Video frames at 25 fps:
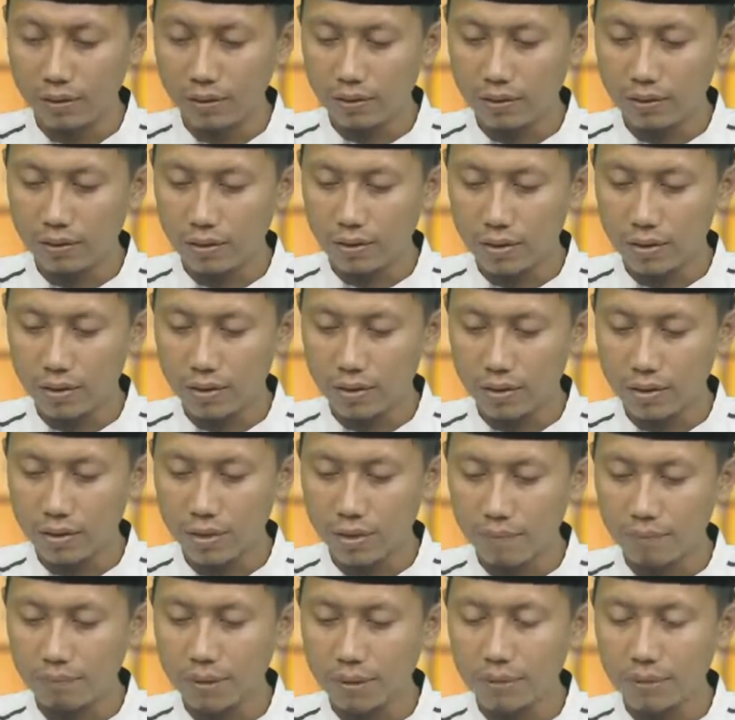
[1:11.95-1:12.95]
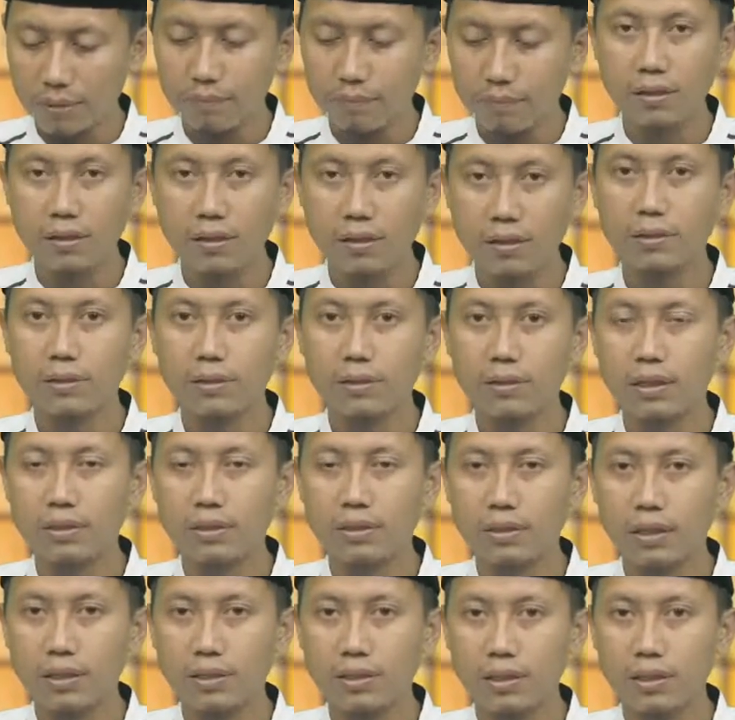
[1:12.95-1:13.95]
Kita sampai pada
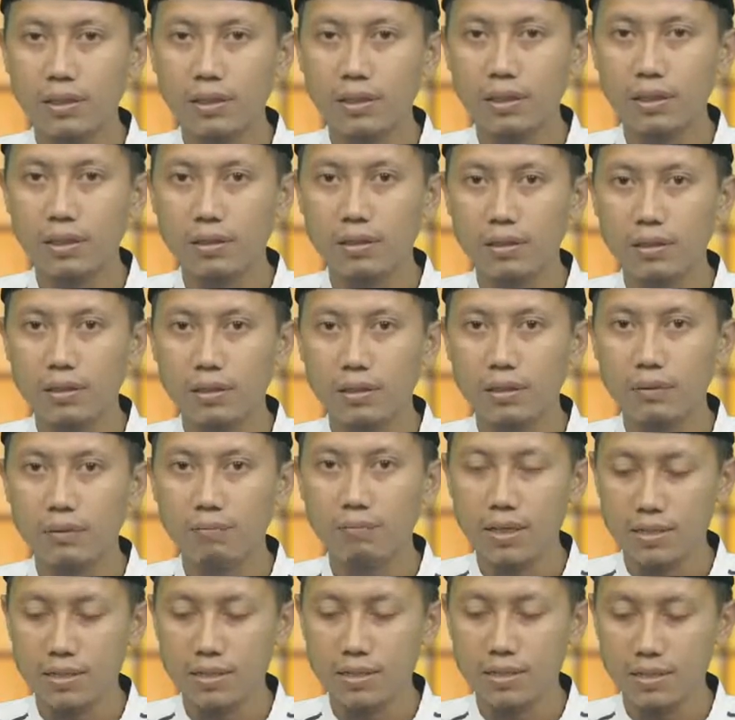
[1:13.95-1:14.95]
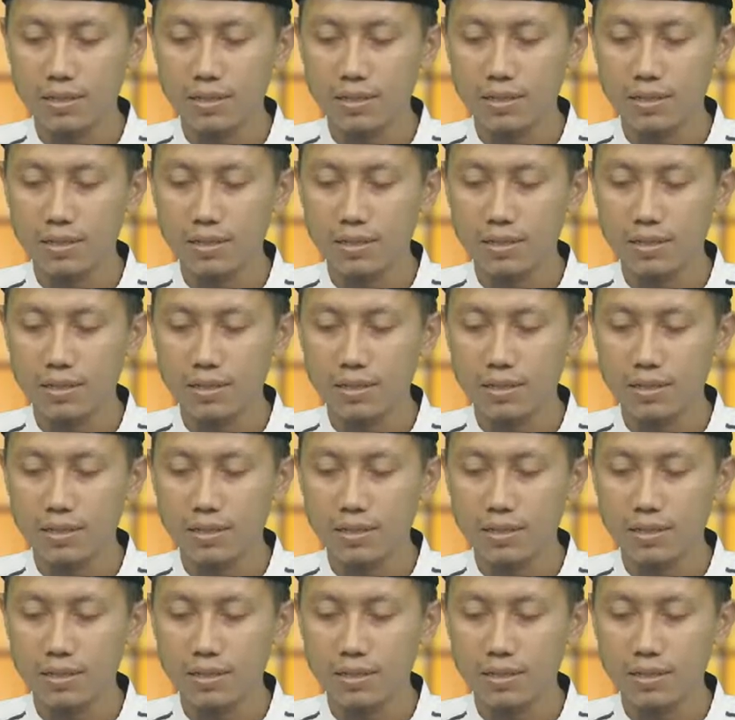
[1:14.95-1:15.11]
pertanyaan yang ke-16.